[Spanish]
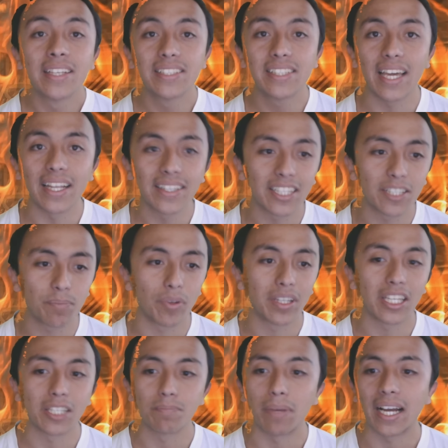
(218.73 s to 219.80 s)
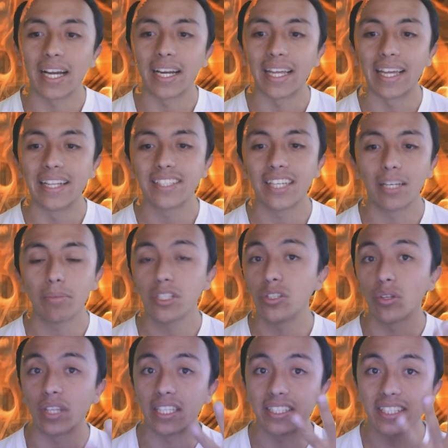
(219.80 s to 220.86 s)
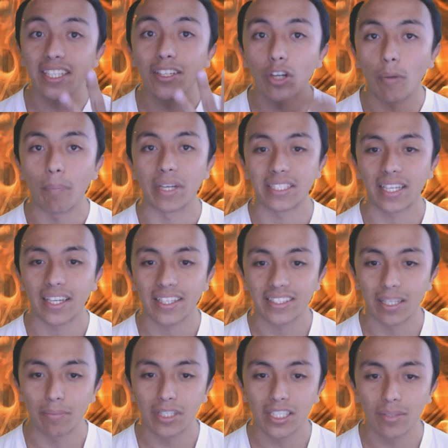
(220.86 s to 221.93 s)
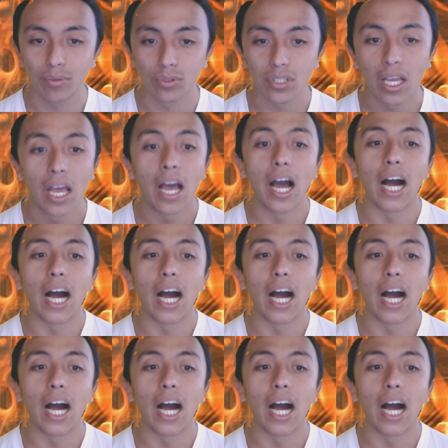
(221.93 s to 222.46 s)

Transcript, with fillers: Si antes podías pagar el servicio de 5 pasajes de minibús,